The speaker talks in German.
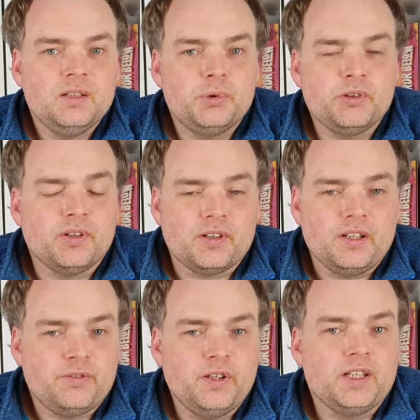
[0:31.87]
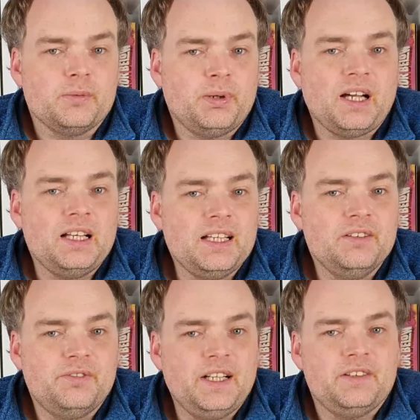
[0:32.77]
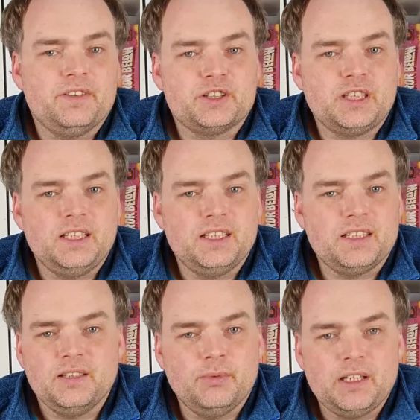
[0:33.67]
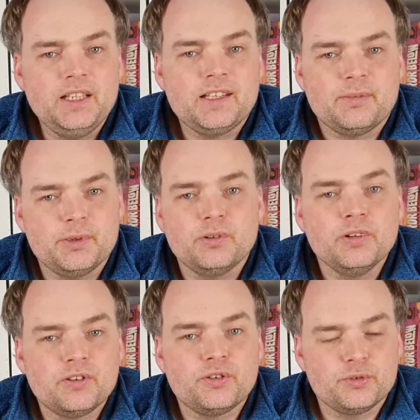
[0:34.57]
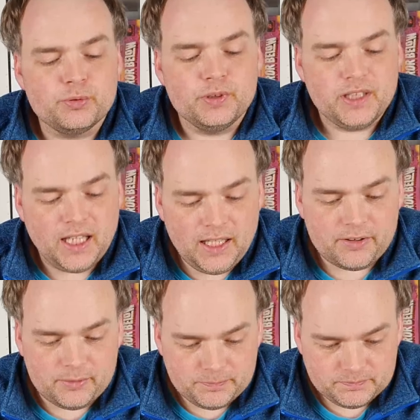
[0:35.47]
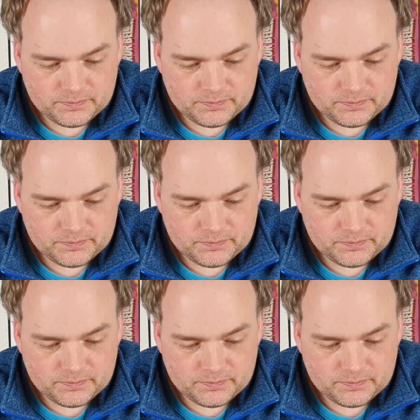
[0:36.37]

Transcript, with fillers: beziehungsweise eine völlige Parallelwelt wahrscheinlich, ähm, hat nichts mit uns zu tun hier. Also,